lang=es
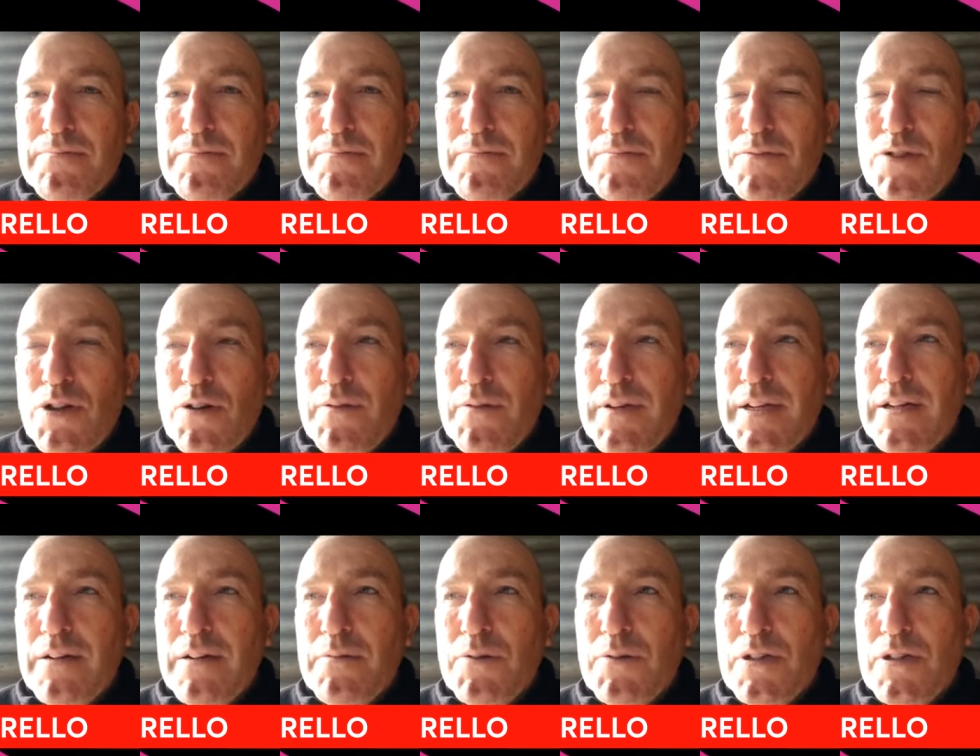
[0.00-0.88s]
nos
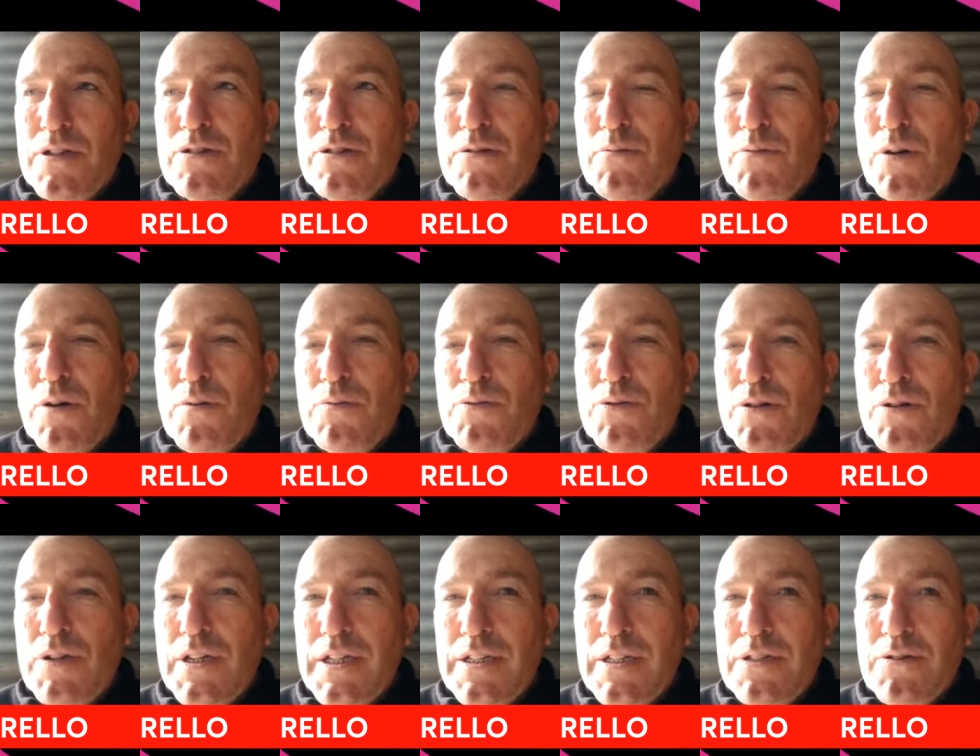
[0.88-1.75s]
ven como que somos
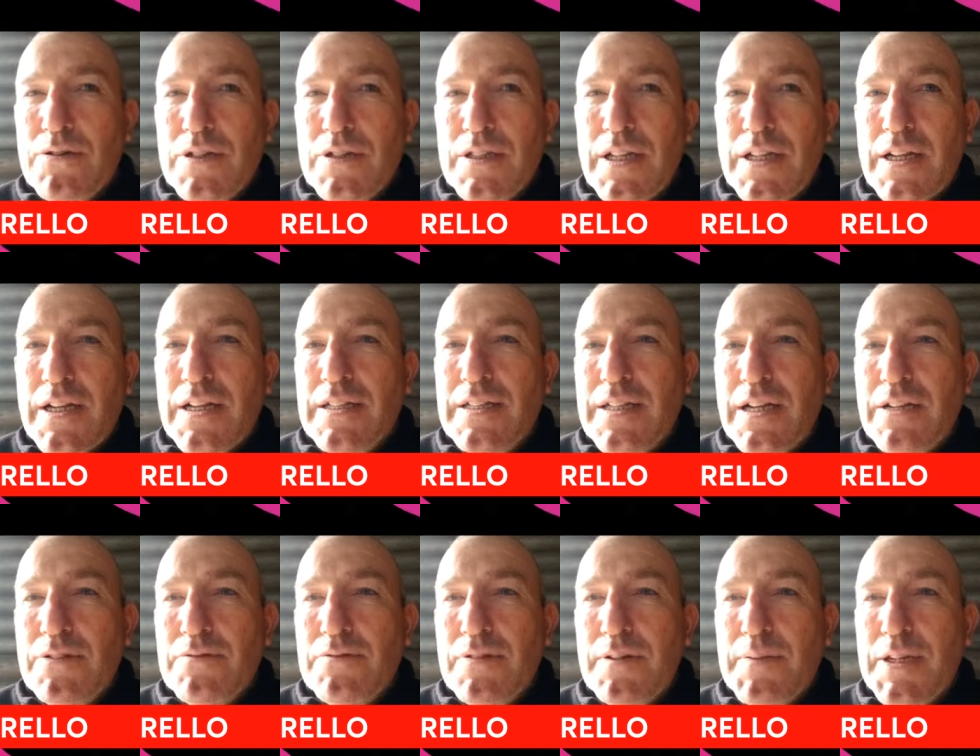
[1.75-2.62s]
obsoletos estar
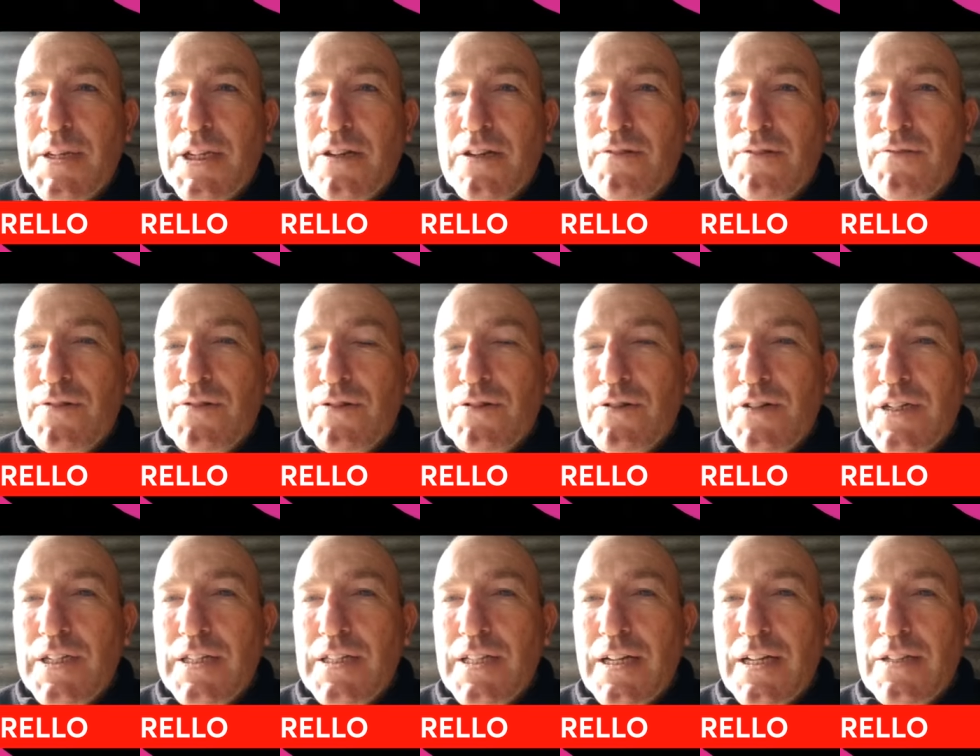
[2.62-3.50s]
atrás de un micrófono
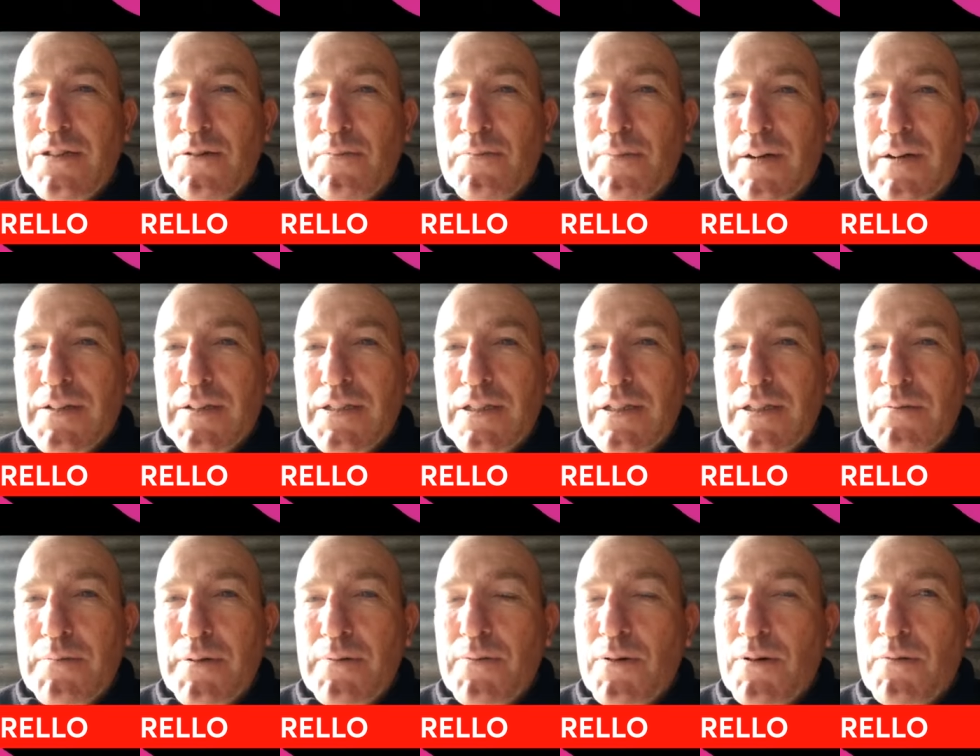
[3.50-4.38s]
gritando para ver si
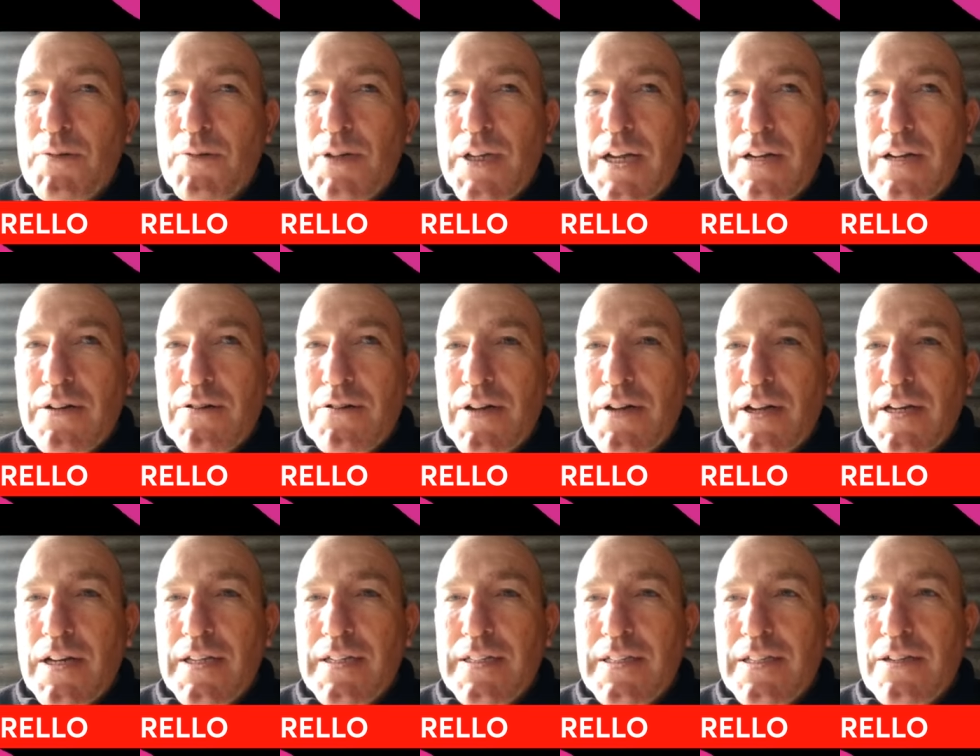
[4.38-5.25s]
nos podemos comunicar con
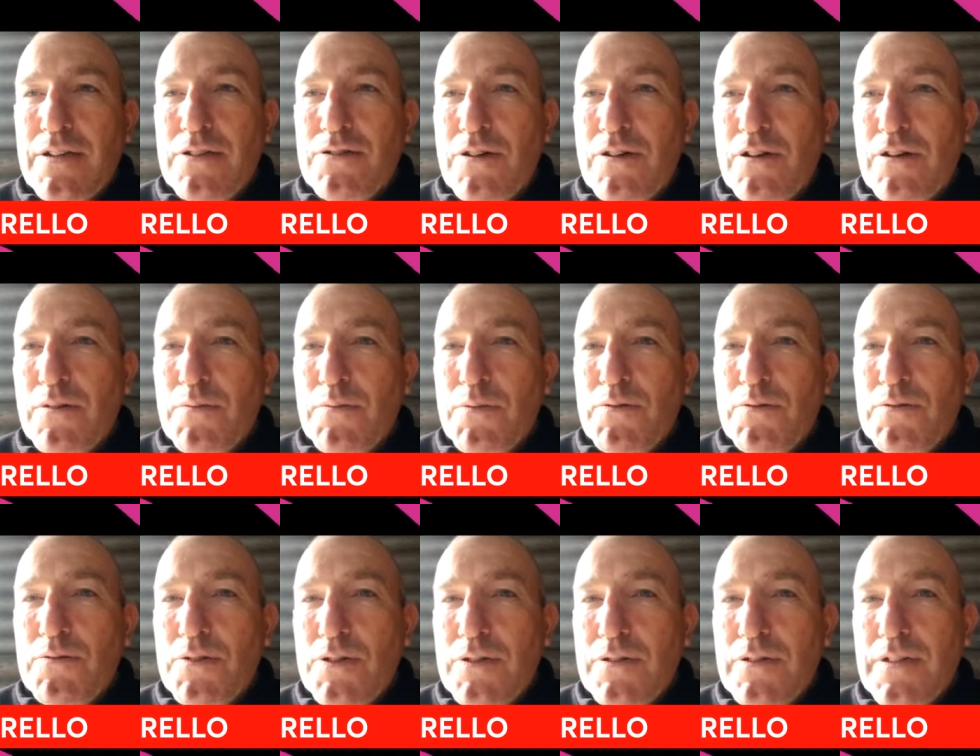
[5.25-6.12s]
alguien del otro lado del
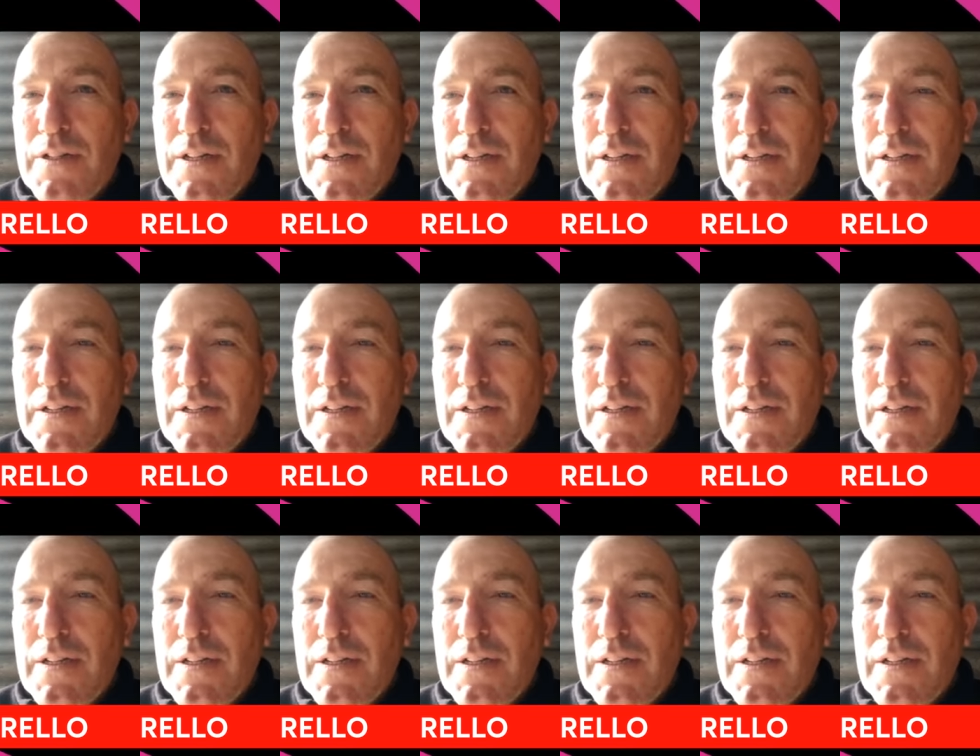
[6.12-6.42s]
mundo.